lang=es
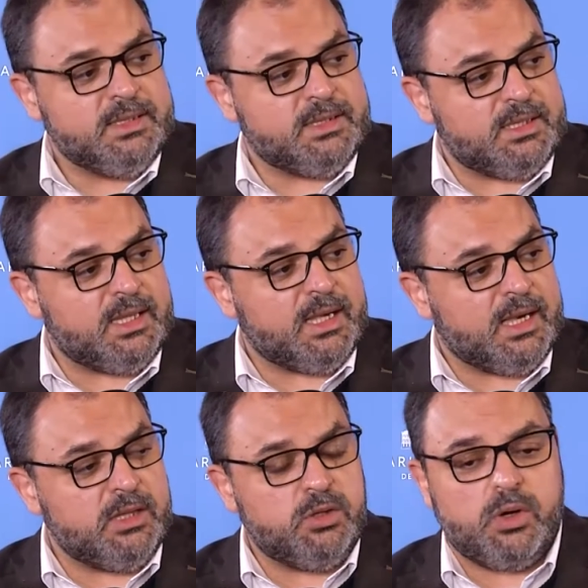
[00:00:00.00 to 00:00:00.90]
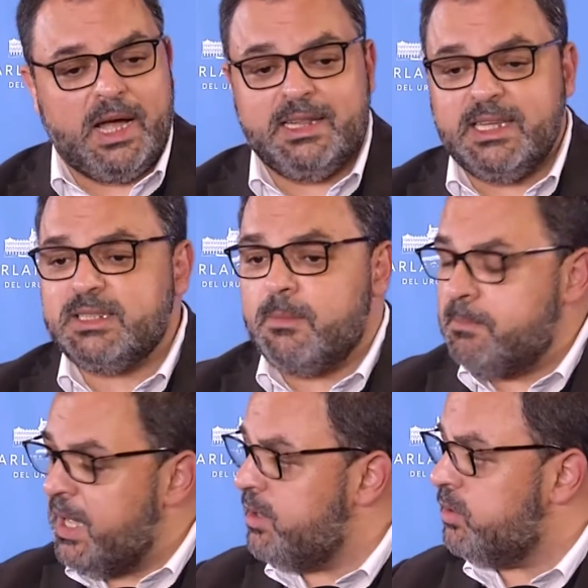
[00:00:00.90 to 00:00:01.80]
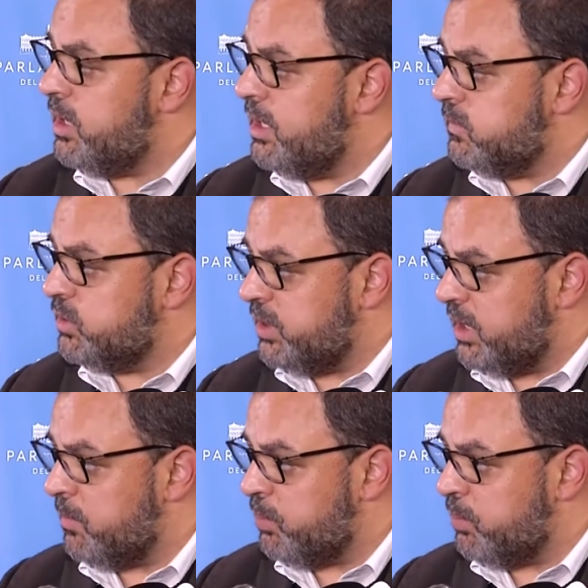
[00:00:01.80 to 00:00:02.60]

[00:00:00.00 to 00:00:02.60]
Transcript: se está dejando al desamparo a los funcionarios